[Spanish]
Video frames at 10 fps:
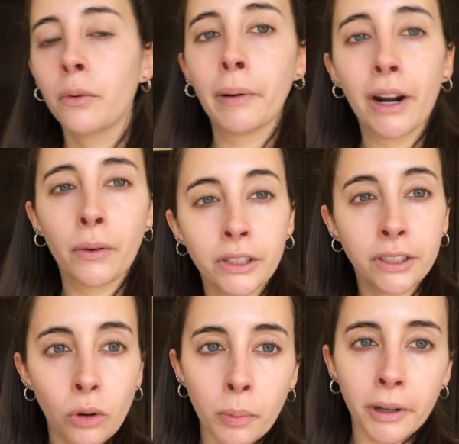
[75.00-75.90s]
para cuando
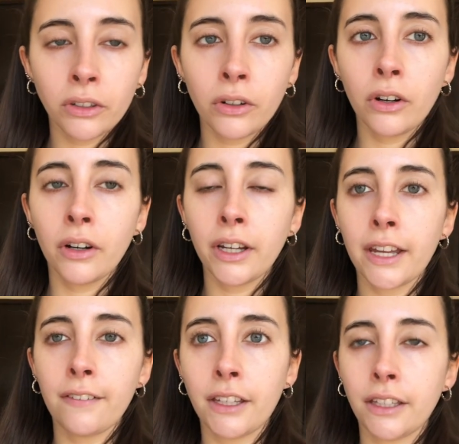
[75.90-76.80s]
esté ocupando
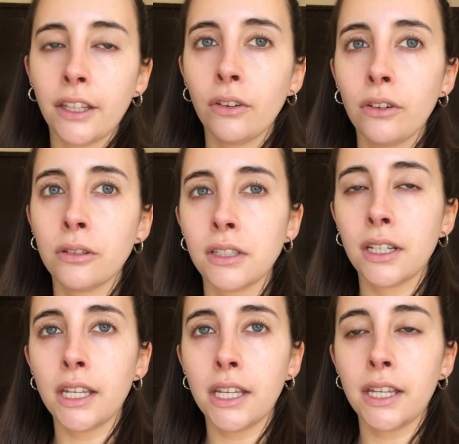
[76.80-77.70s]
eh, vestidos
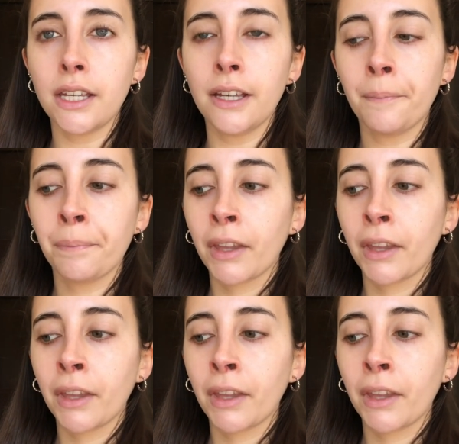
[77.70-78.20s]
y